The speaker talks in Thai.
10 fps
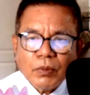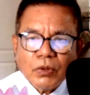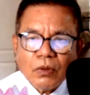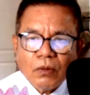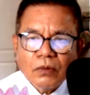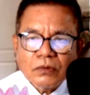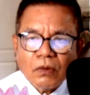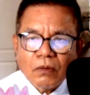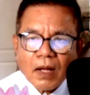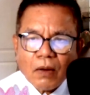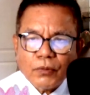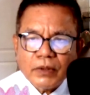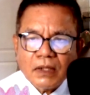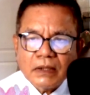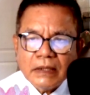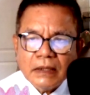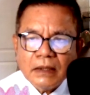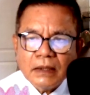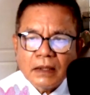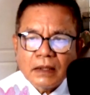พระพุทธองค์ทรงเล่าเรื่องนี้
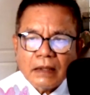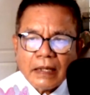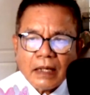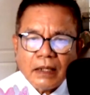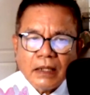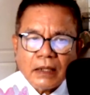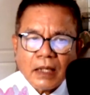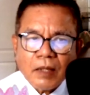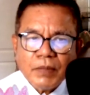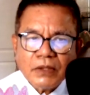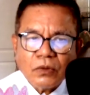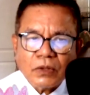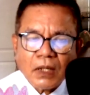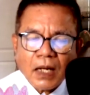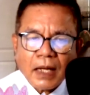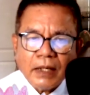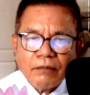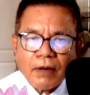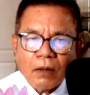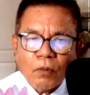ในอดีตให้ภิกษุทั้งหลายได้
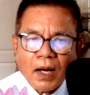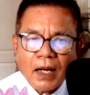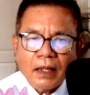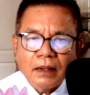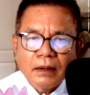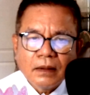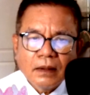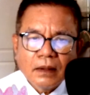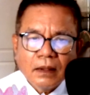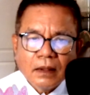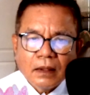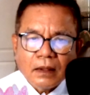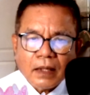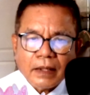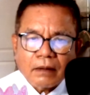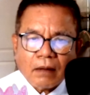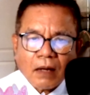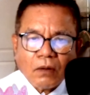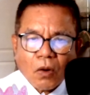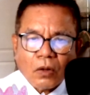ฟังว่า ในครั้
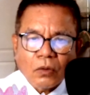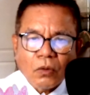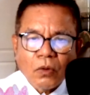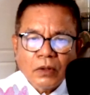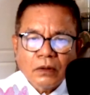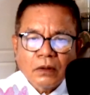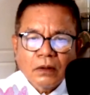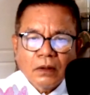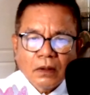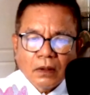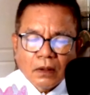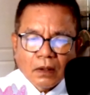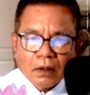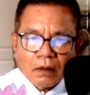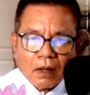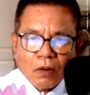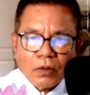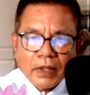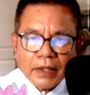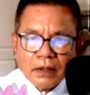งก่อนโน้น เรา
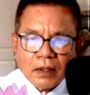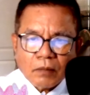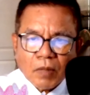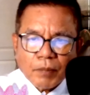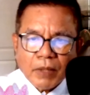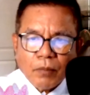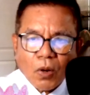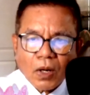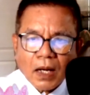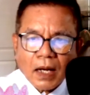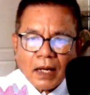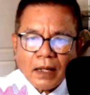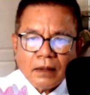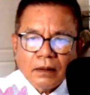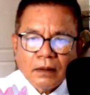ได้เกิดมาเป็นพ่อค้า